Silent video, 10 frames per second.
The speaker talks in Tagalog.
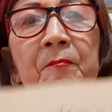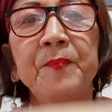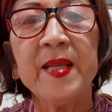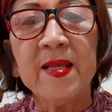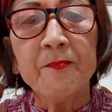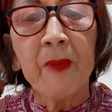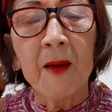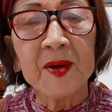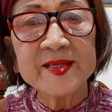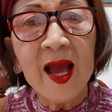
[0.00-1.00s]
Pili,
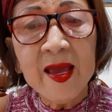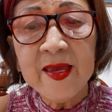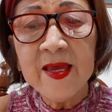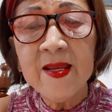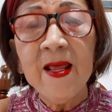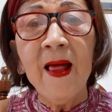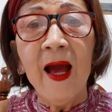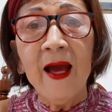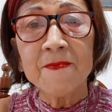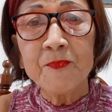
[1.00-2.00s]
babasahin
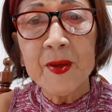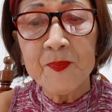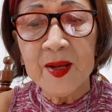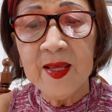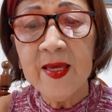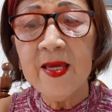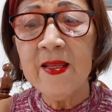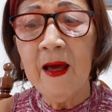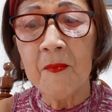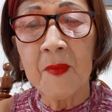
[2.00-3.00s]
at
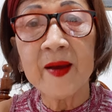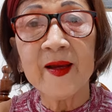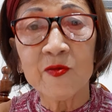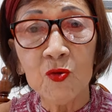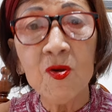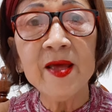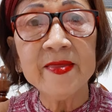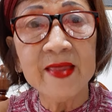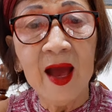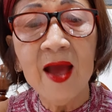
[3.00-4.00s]
pipiliin ang magkatulad
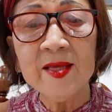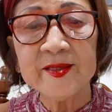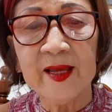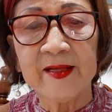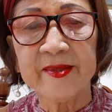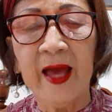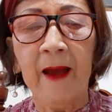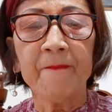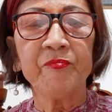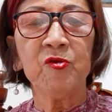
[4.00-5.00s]
na
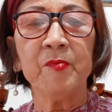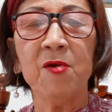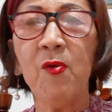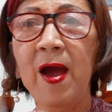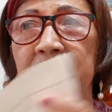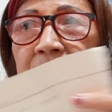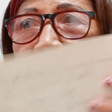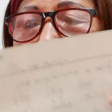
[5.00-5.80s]
salita. Number one,